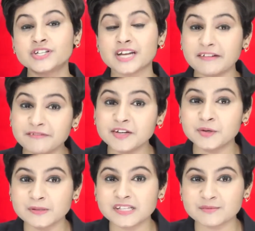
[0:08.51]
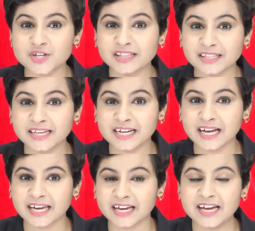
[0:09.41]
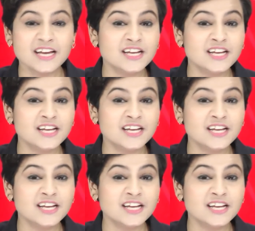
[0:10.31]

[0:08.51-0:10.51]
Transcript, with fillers: ट्रैफिक रूल समझाते देखा है